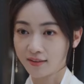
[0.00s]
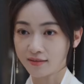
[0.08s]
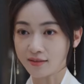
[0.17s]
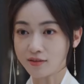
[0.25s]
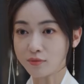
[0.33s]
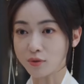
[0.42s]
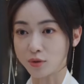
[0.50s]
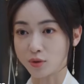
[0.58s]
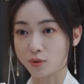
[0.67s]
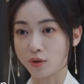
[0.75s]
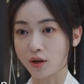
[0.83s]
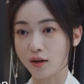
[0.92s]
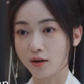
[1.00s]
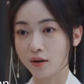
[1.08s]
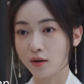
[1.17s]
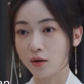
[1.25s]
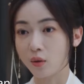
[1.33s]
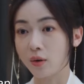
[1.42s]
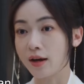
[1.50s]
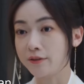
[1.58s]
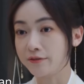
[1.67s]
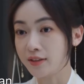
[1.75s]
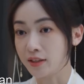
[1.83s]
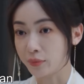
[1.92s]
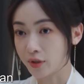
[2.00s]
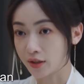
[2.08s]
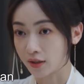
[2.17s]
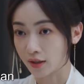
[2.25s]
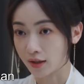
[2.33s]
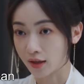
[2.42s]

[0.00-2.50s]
那这么说，我还非你不可